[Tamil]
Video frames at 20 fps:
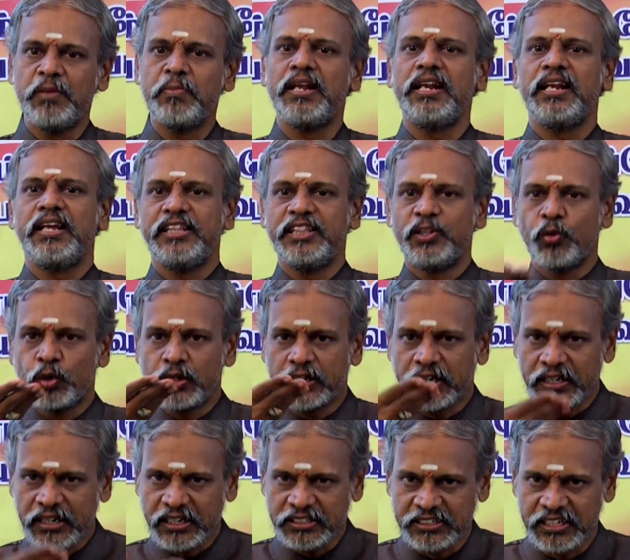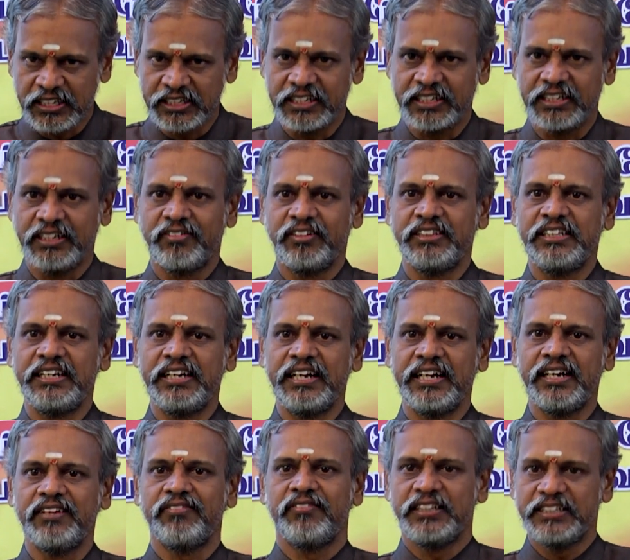இனிமேல் இந்த உட்கட்ட ஆசனத்துக்கு
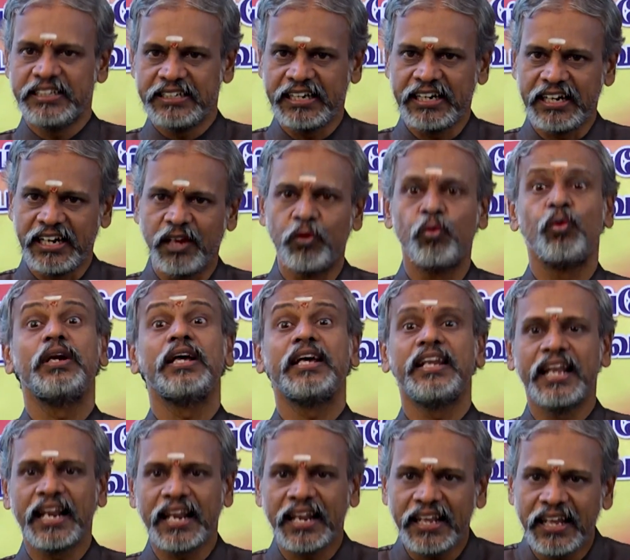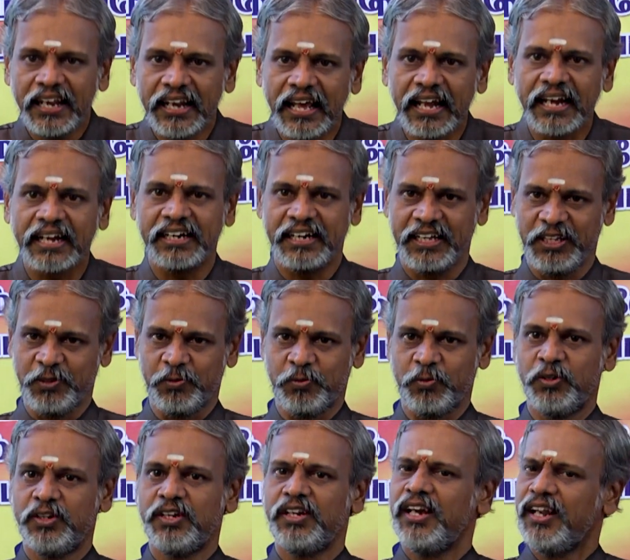வந்துடுங்க வந்துட்டிங்கன்னா உங்களுக்கு நிறைய நேரம்
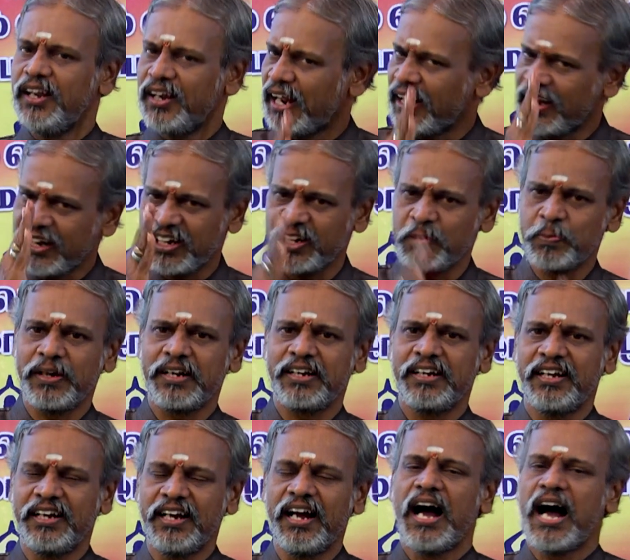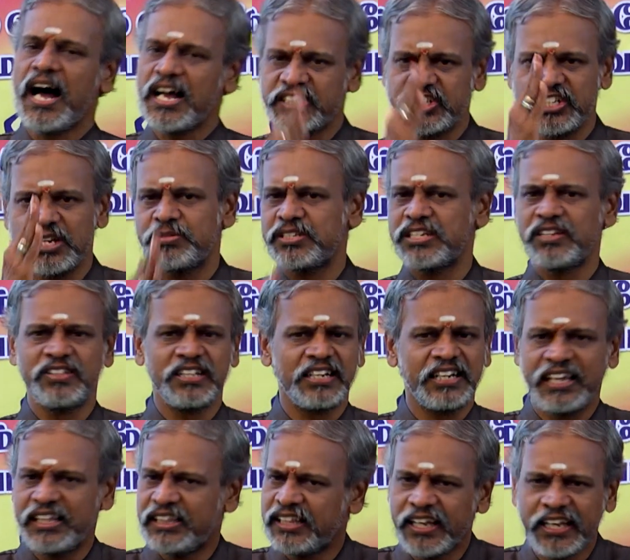கிடைக்கும் நன்றாக பாருங்கள் ஆசனம்
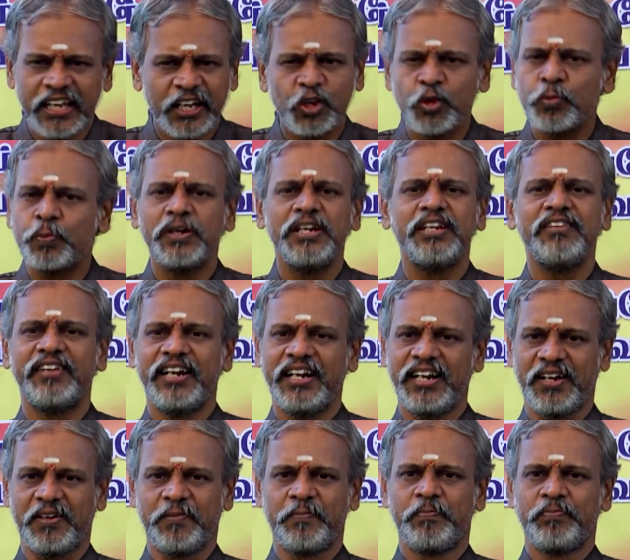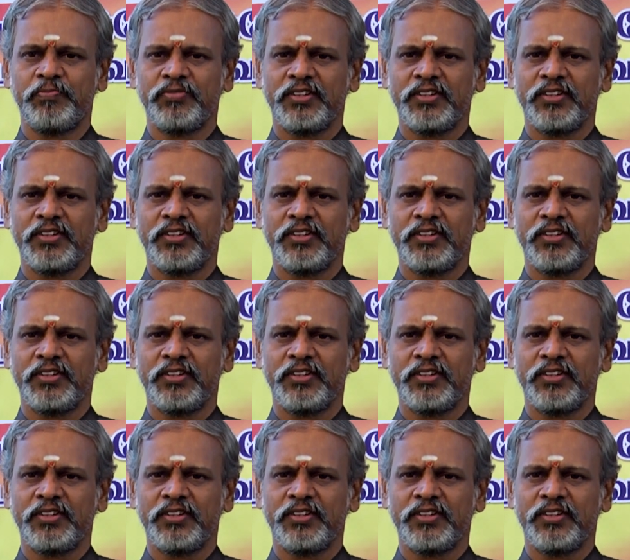செய்வதற்கு எந்த எக்யூப்மெண்ட்டும் வேண்டாம்